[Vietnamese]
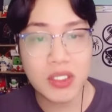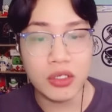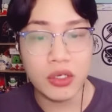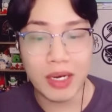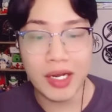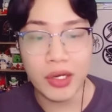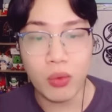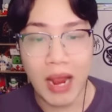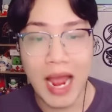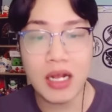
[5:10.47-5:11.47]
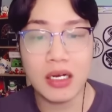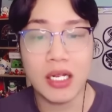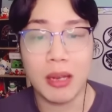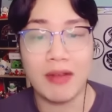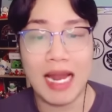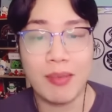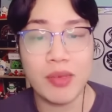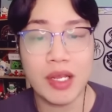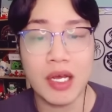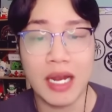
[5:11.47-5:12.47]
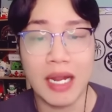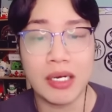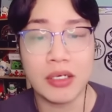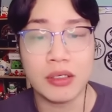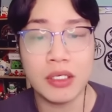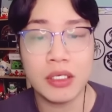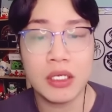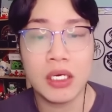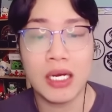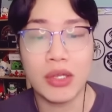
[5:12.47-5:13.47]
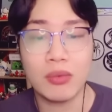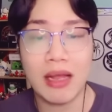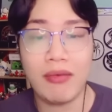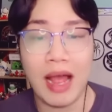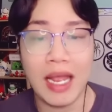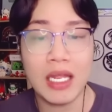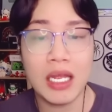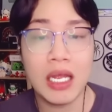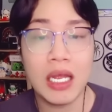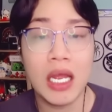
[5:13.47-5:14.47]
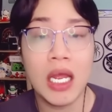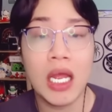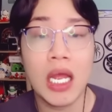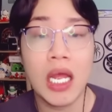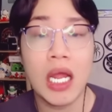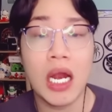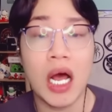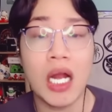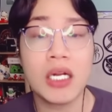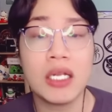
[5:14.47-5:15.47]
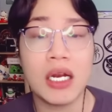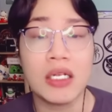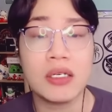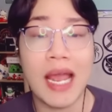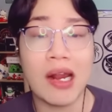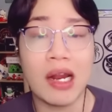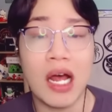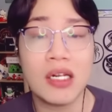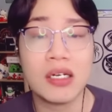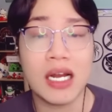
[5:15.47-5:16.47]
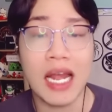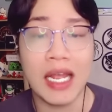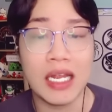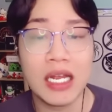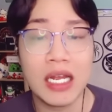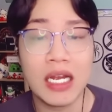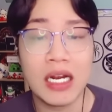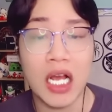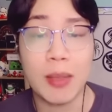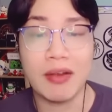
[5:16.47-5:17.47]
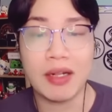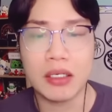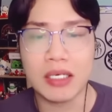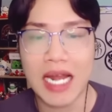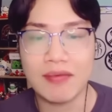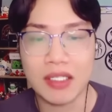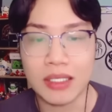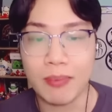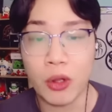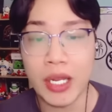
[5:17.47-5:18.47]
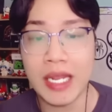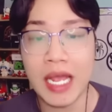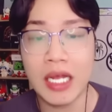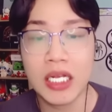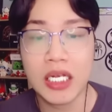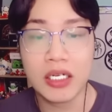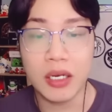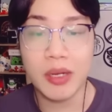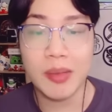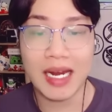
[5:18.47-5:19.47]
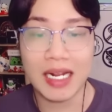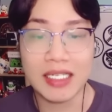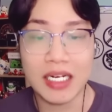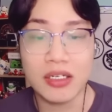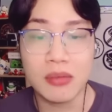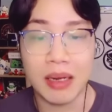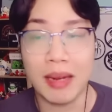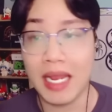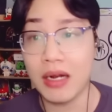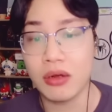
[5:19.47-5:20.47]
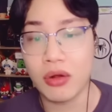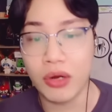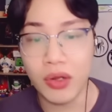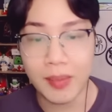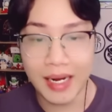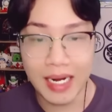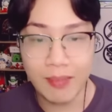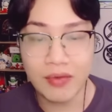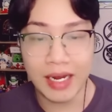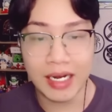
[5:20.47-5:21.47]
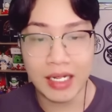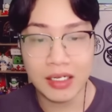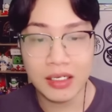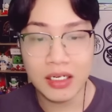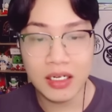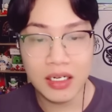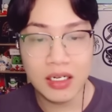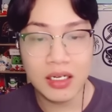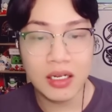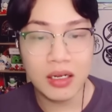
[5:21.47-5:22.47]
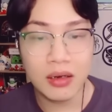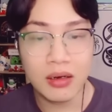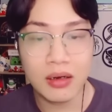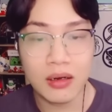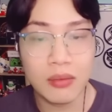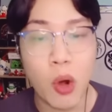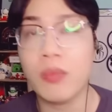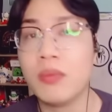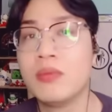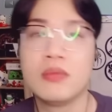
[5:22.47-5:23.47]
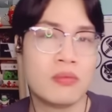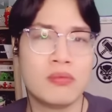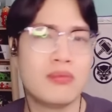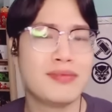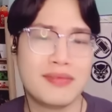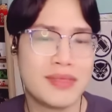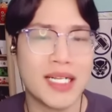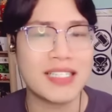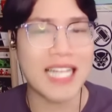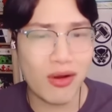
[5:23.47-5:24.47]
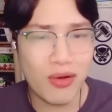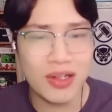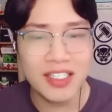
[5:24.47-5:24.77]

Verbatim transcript: sử dụng cái này hiệu quả đó, thì các bạn phải làm giống như cái hình hồi nãy mình gửi là chúng ta phải đó thứ nhất là ngước cao là đó ngước cỡ này đó các bạn phải tự canh và tự tập luyện nha nó mới mang lại cái sát thương mạnh mẽ được còn nếu như bạn để thấp như vậy nè bùm tự tập luôn